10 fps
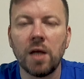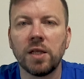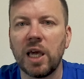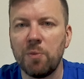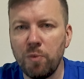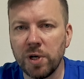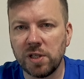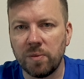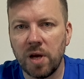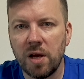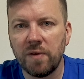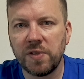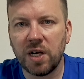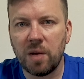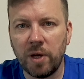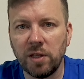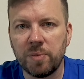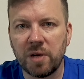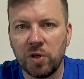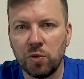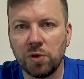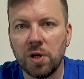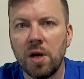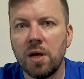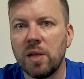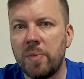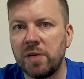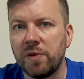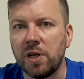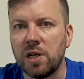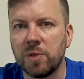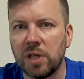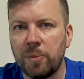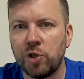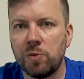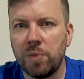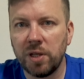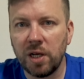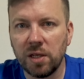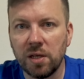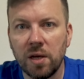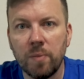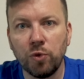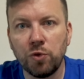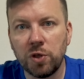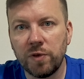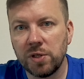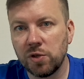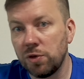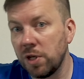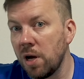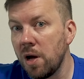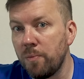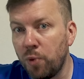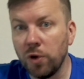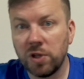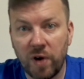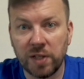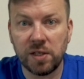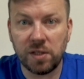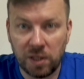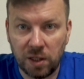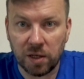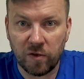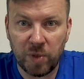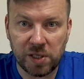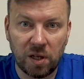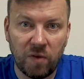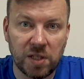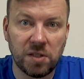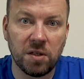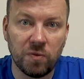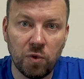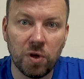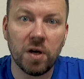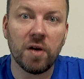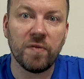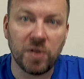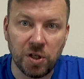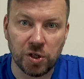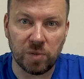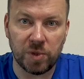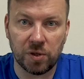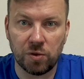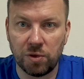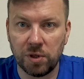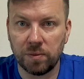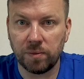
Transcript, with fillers: Таким образом, все команды проведут на предварительном этапе чемпионата будущего сезона по 20 игр вместо 22 в нынешнем сезоне.